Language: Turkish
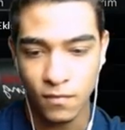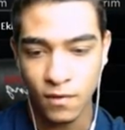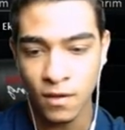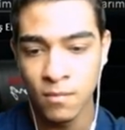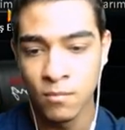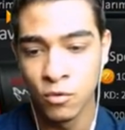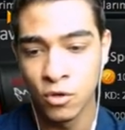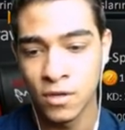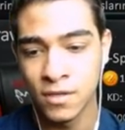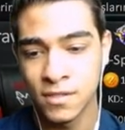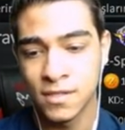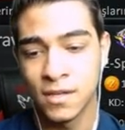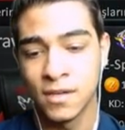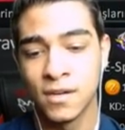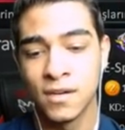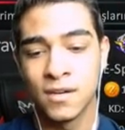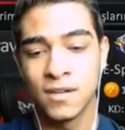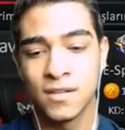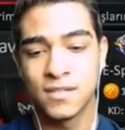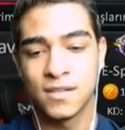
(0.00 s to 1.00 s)
bu
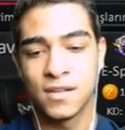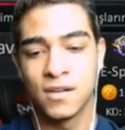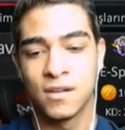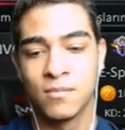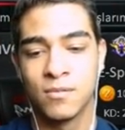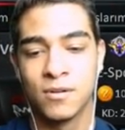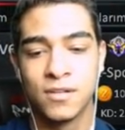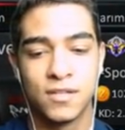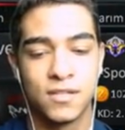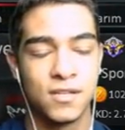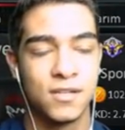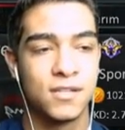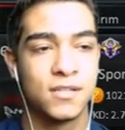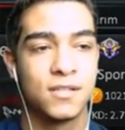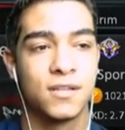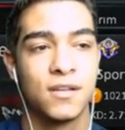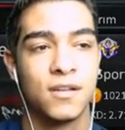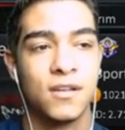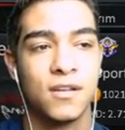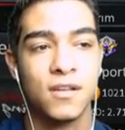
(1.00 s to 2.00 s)
kasaları nasıl
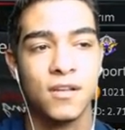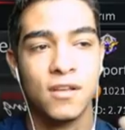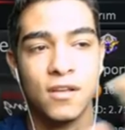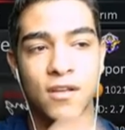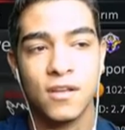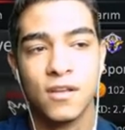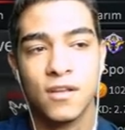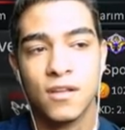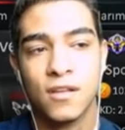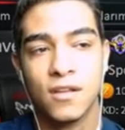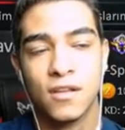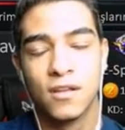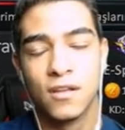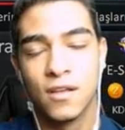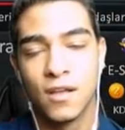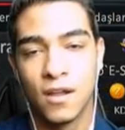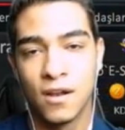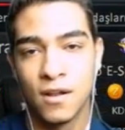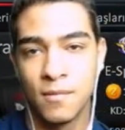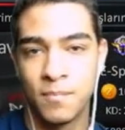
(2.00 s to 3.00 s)
alabilirsiniz?
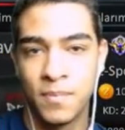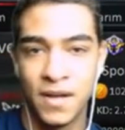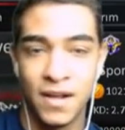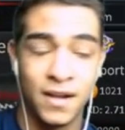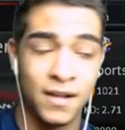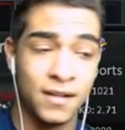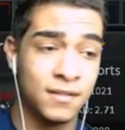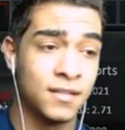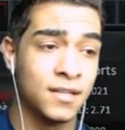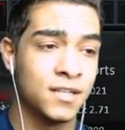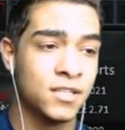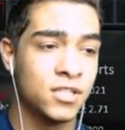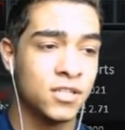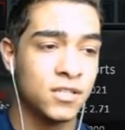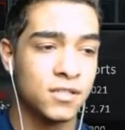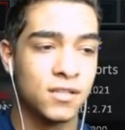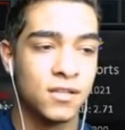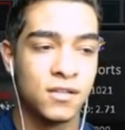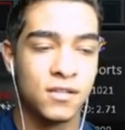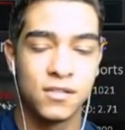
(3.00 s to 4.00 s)
Yani para
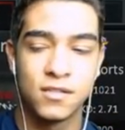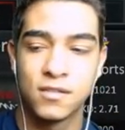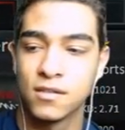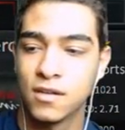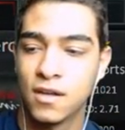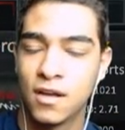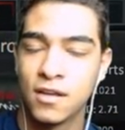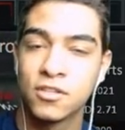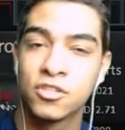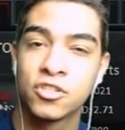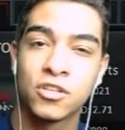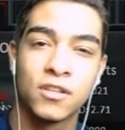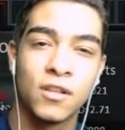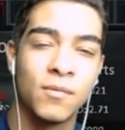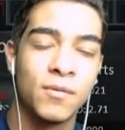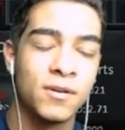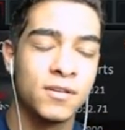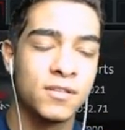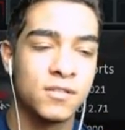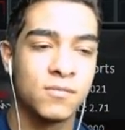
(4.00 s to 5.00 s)
yatıracaksanız
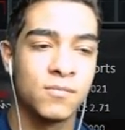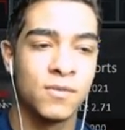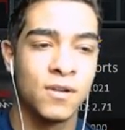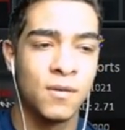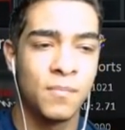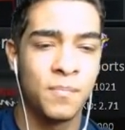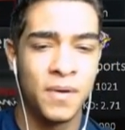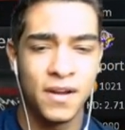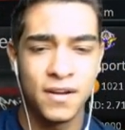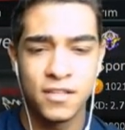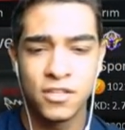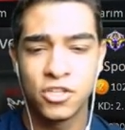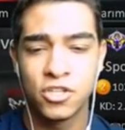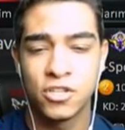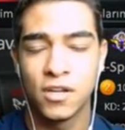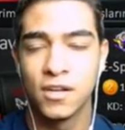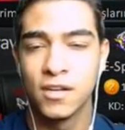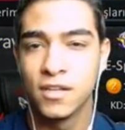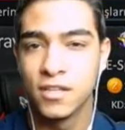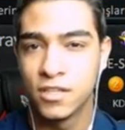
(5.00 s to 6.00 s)
açıklama kısmına
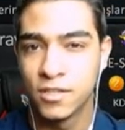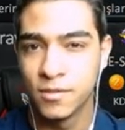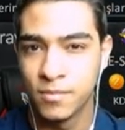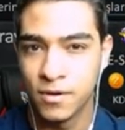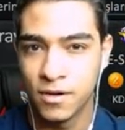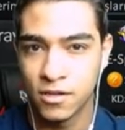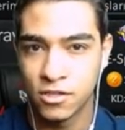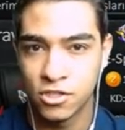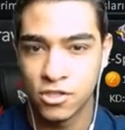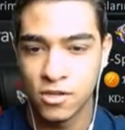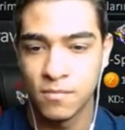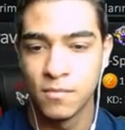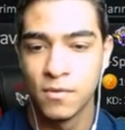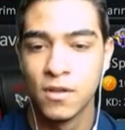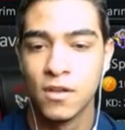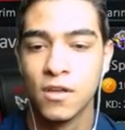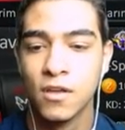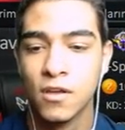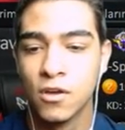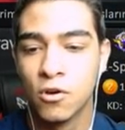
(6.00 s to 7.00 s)
perdişler linki bırakacağım.
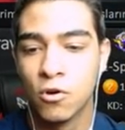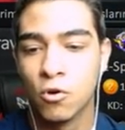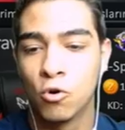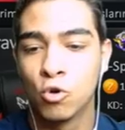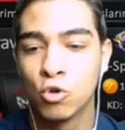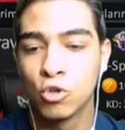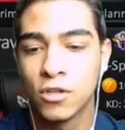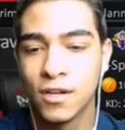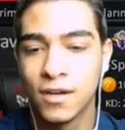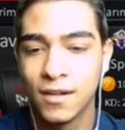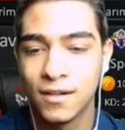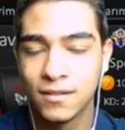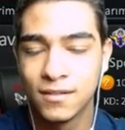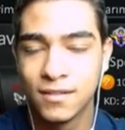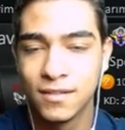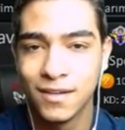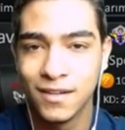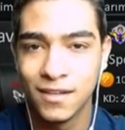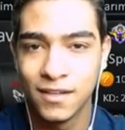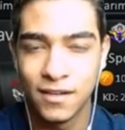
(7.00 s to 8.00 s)
Oradan
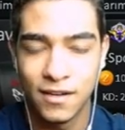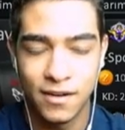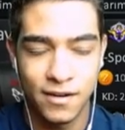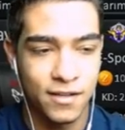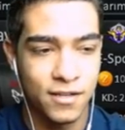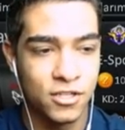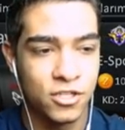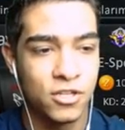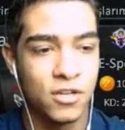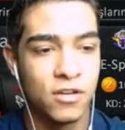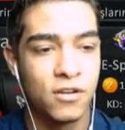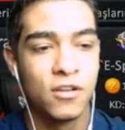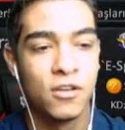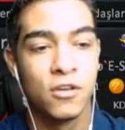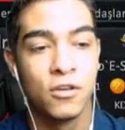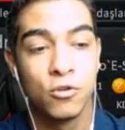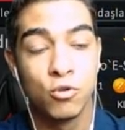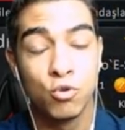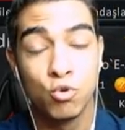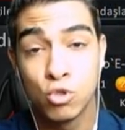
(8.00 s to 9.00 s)
altın alın arkadaşlar.
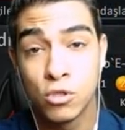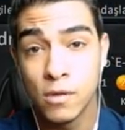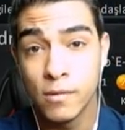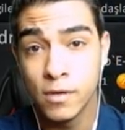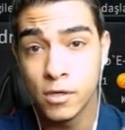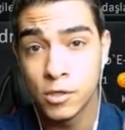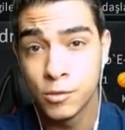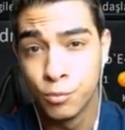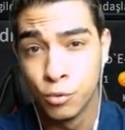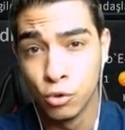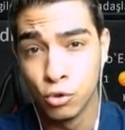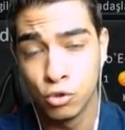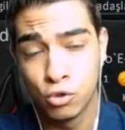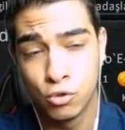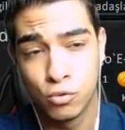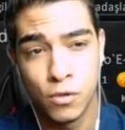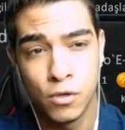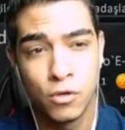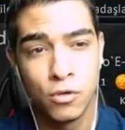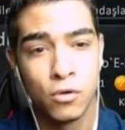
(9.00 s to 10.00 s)
%5
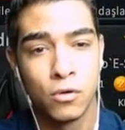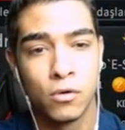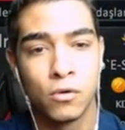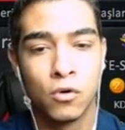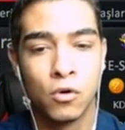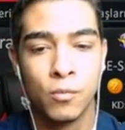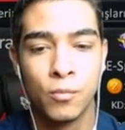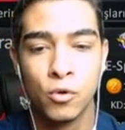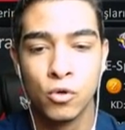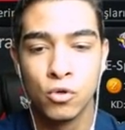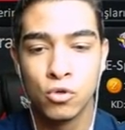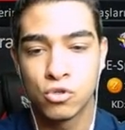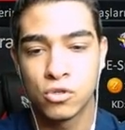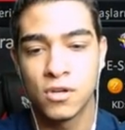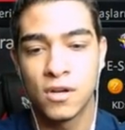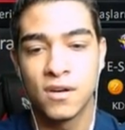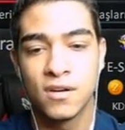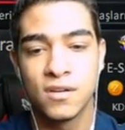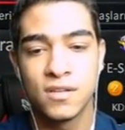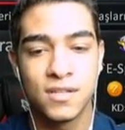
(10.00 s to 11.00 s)
bonus veriyor. O
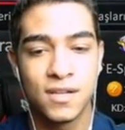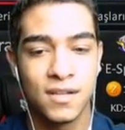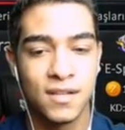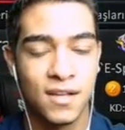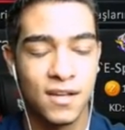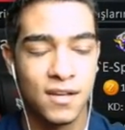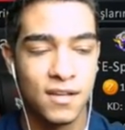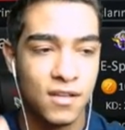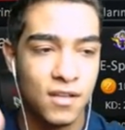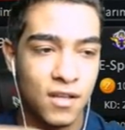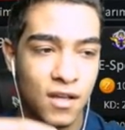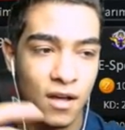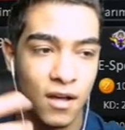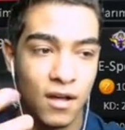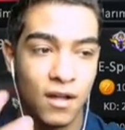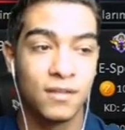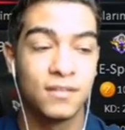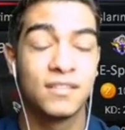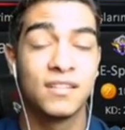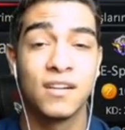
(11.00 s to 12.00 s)
bonuslarınızla da
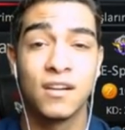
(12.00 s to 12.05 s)
altın